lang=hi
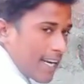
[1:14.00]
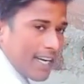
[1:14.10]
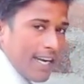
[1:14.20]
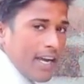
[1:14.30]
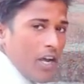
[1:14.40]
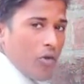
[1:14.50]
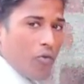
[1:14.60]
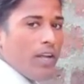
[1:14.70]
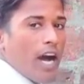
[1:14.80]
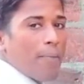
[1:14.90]
रखें
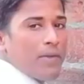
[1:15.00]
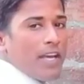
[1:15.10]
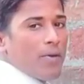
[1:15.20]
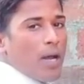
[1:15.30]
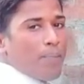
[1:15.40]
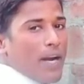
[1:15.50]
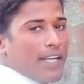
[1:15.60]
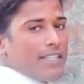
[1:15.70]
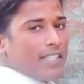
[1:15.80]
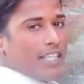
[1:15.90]
फिर आप ये वाला
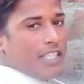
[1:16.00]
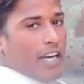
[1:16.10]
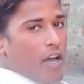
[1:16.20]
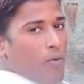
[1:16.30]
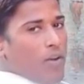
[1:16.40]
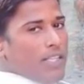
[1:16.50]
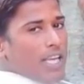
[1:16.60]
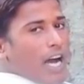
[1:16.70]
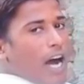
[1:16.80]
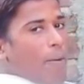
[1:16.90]
प्रैक्टिस कीजिए फिर
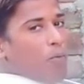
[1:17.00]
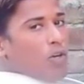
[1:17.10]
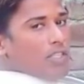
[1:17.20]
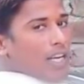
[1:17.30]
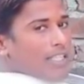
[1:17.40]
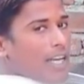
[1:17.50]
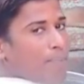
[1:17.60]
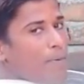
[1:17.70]
से आपको इस तरह से